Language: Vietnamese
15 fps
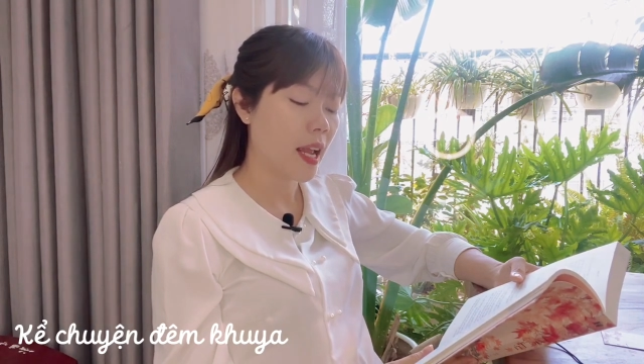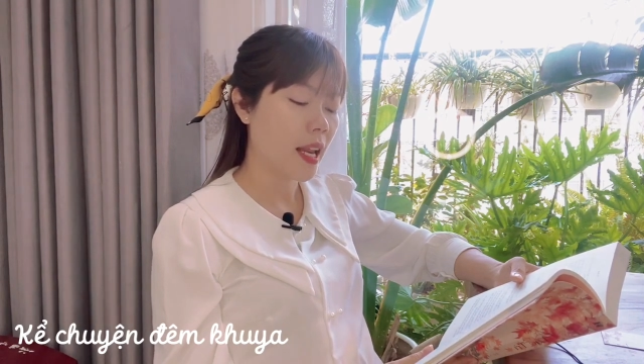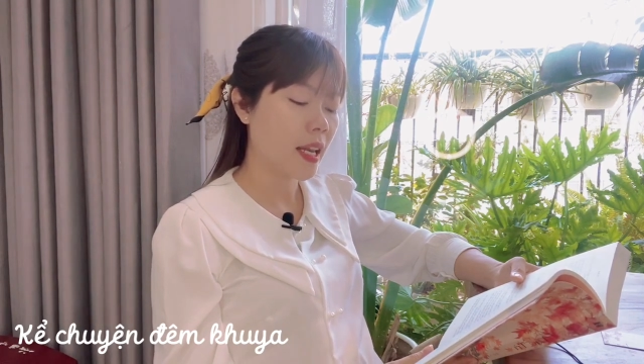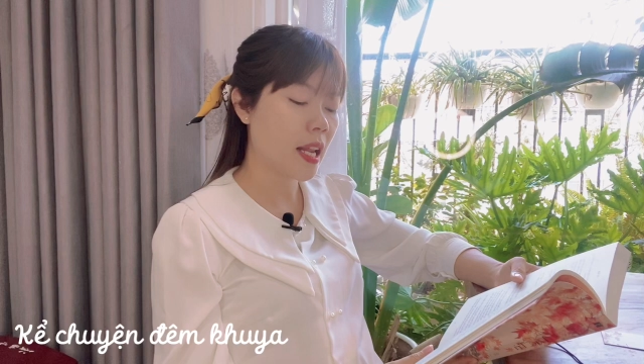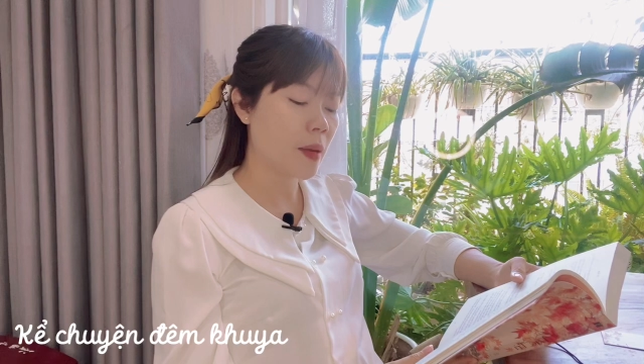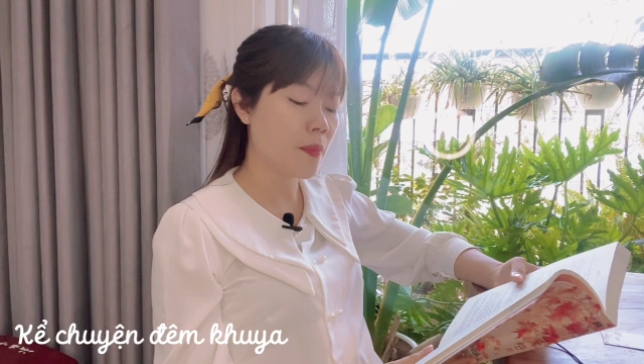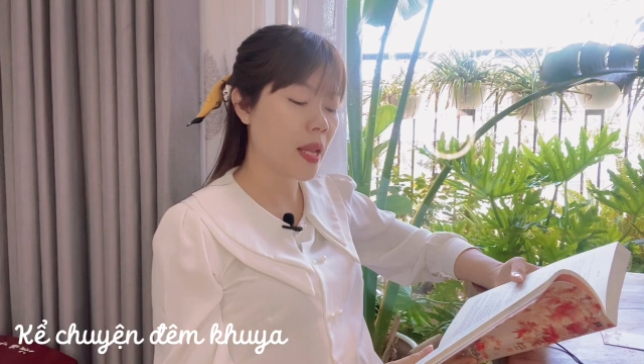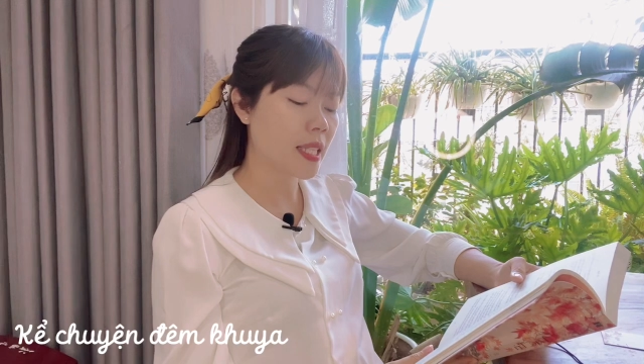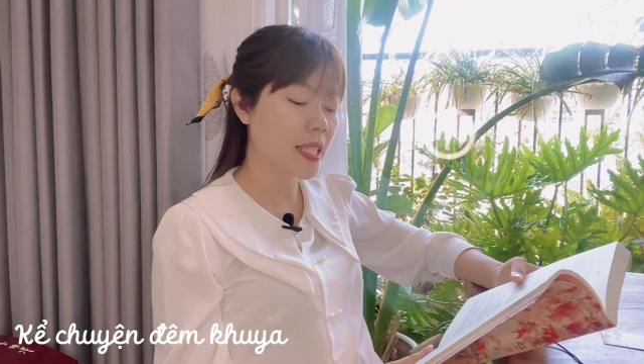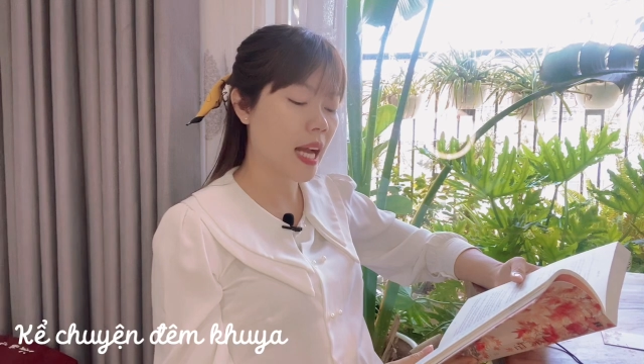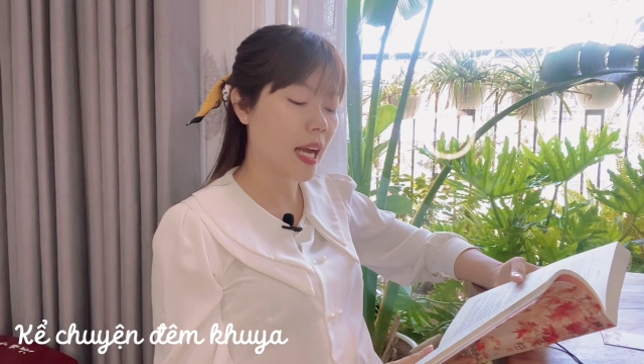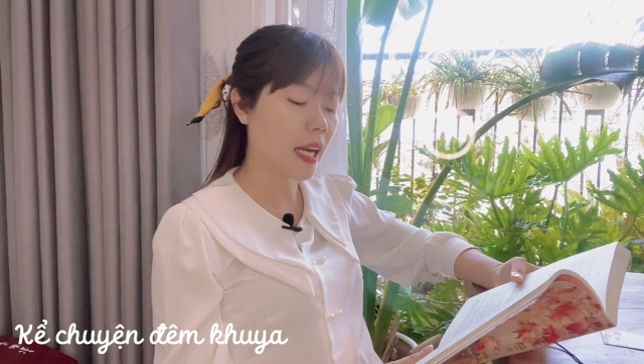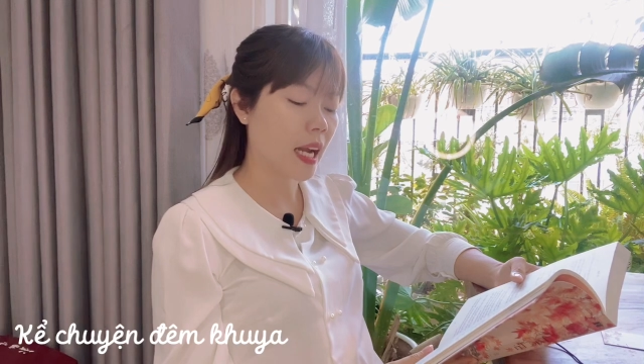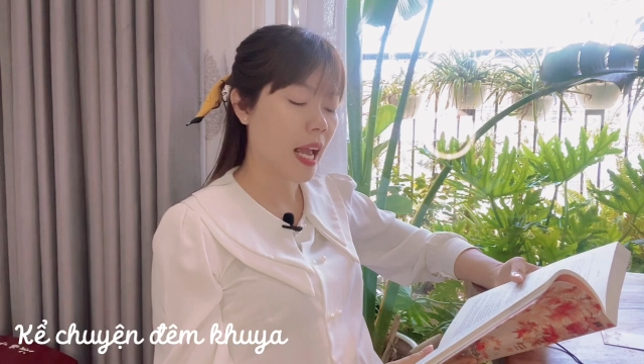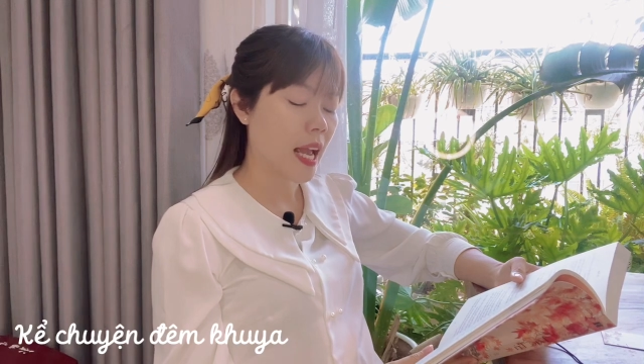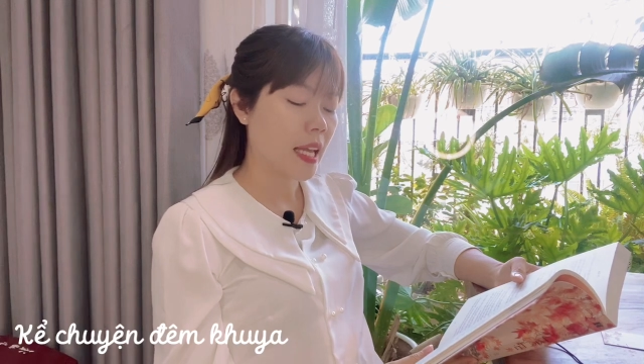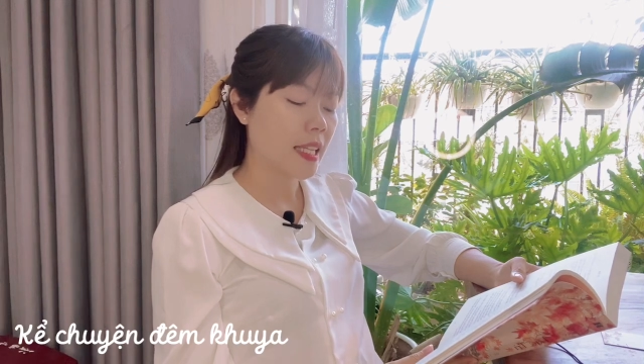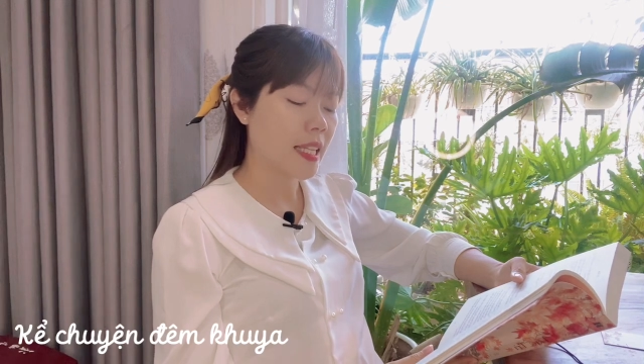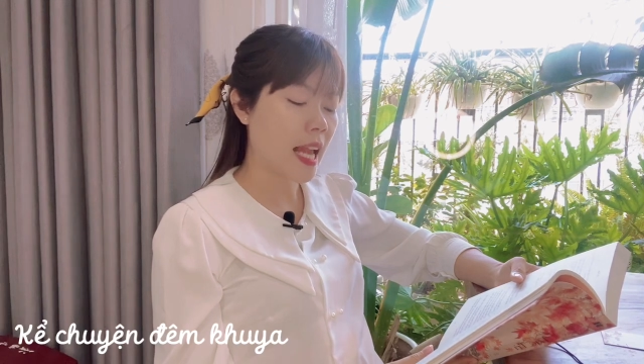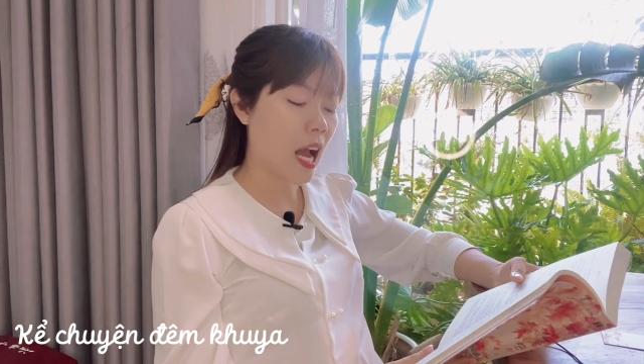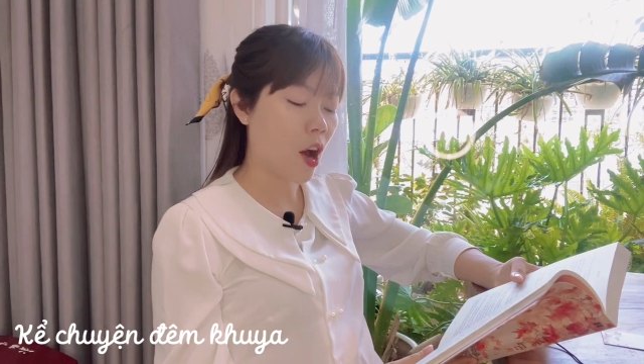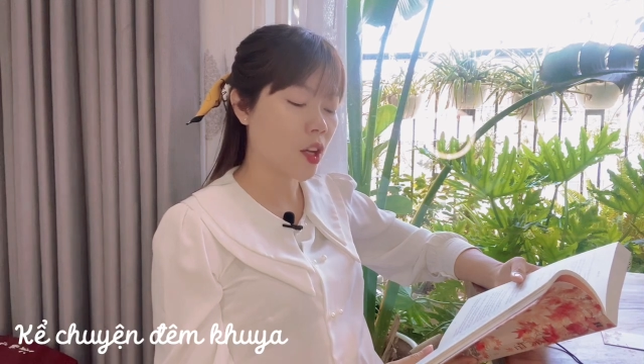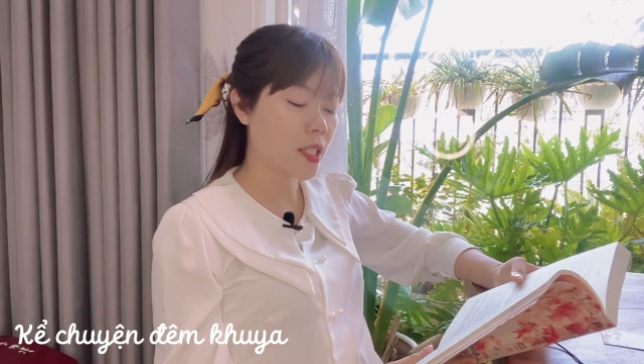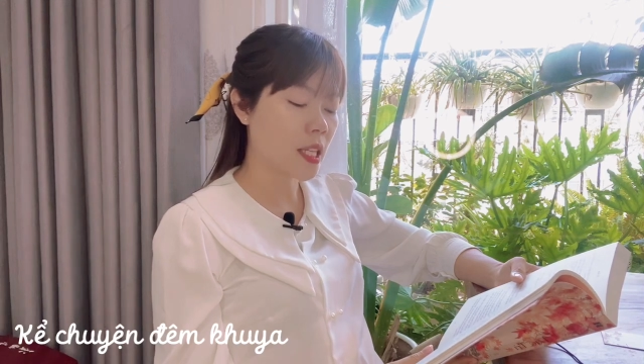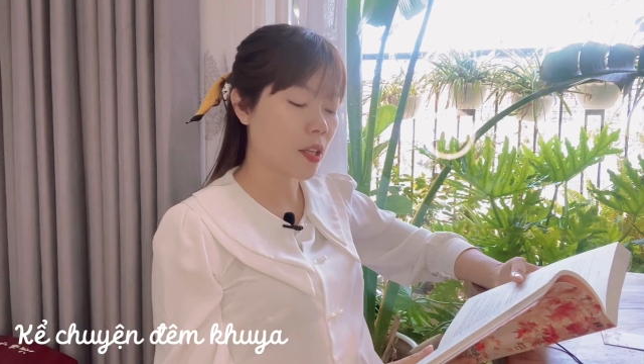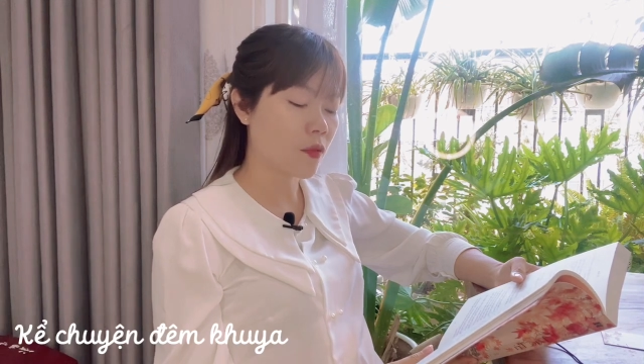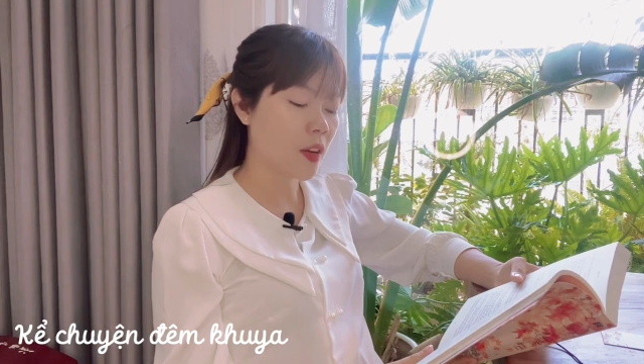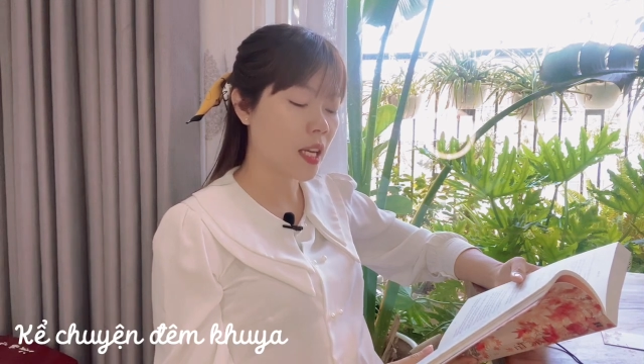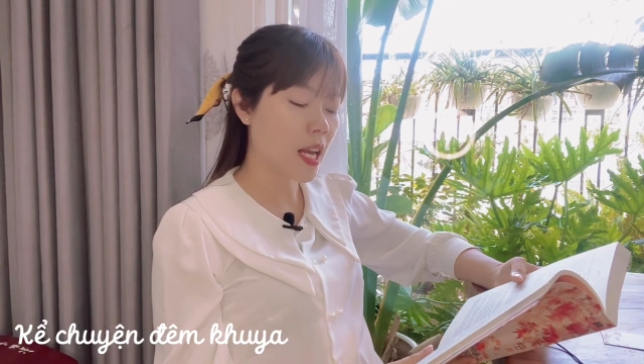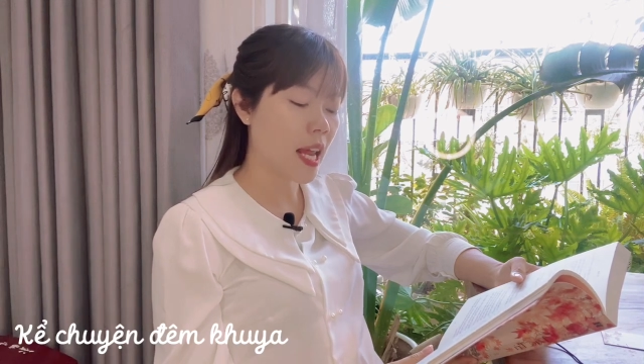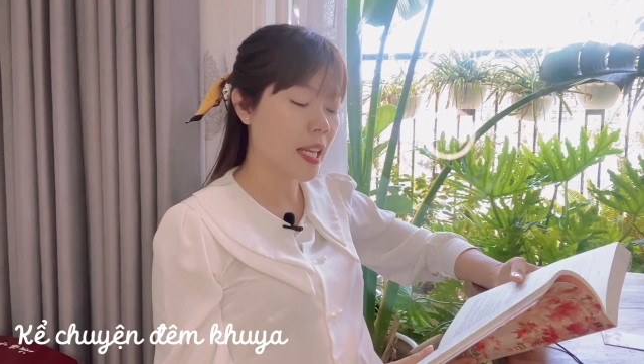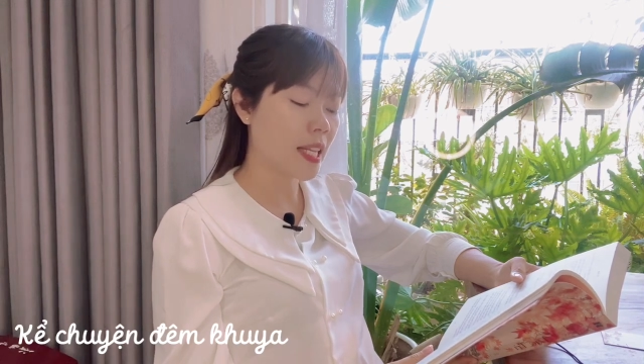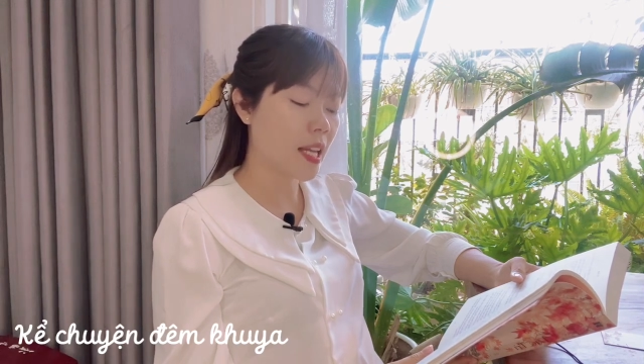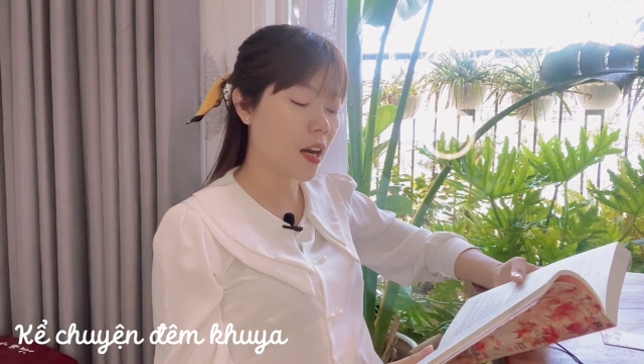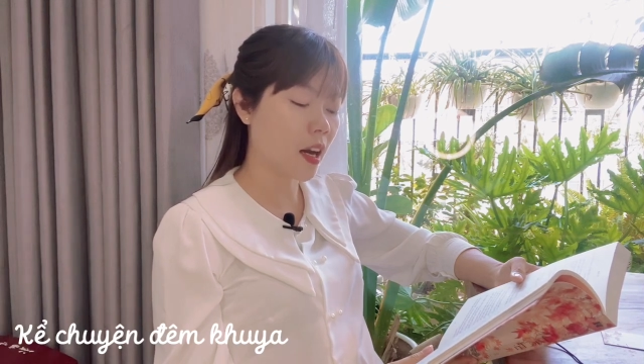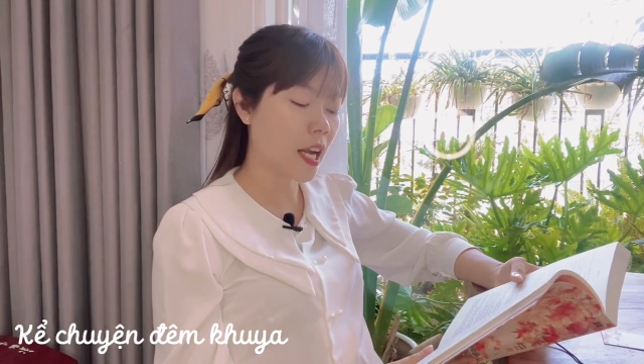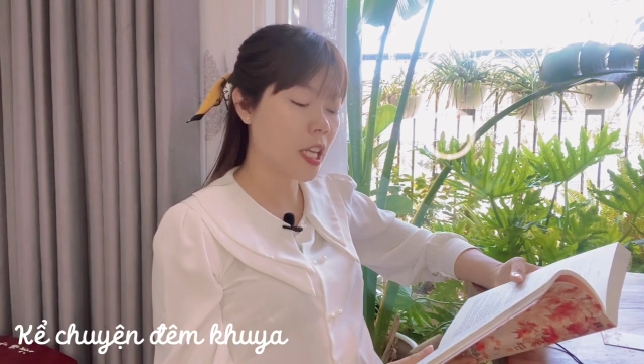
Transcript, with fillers: Nên biết rằng nhà họ Dịch phất lên nhờ